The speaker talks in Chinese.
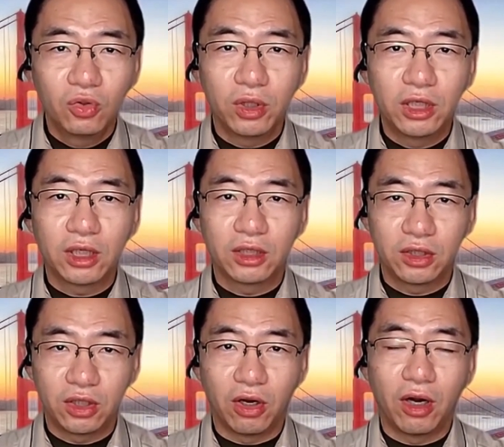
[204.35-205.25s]
对这个
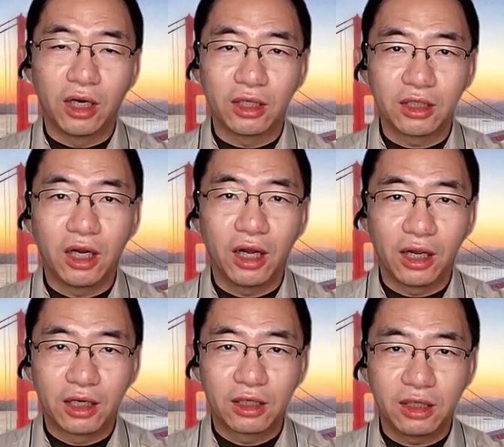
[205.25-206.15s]
小孩的伤
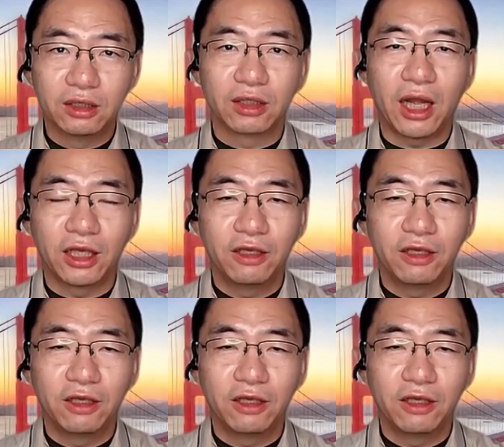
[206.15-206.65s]
害更大，